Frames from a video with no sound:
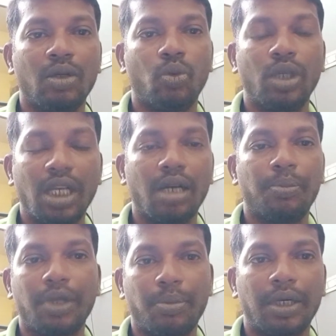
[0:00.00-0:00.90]

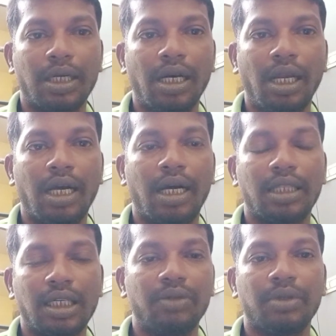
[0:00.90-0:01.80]
உயிரிழப்பு ஏற்பட்டால்
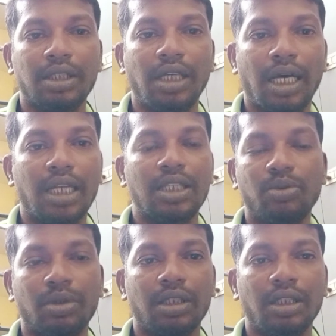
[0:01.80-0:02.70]
அதற்கு வந்து அரசு
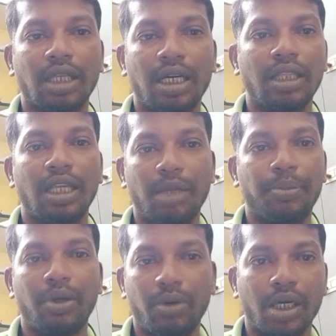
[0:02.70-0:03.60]
வந்து தகுந்த
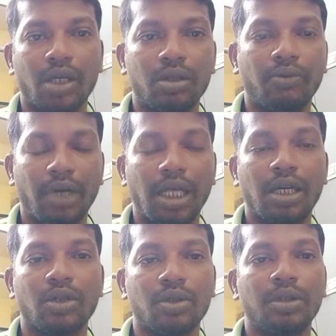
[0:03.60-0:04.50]
இழப்பீடு வாங்கணும்
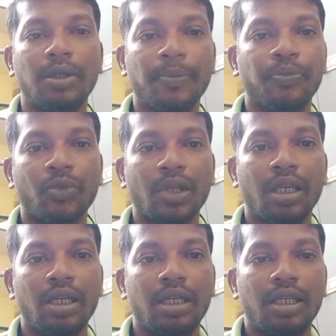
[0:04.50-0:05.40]
வழங்கணும்
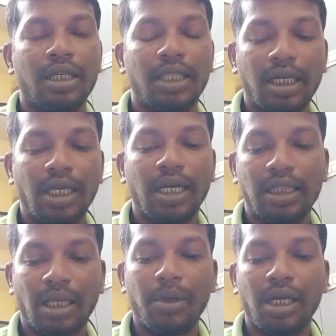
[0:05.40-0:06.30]
இதற்காக
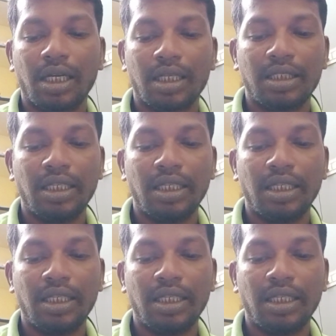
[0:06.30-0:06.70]
தமிழக அரசு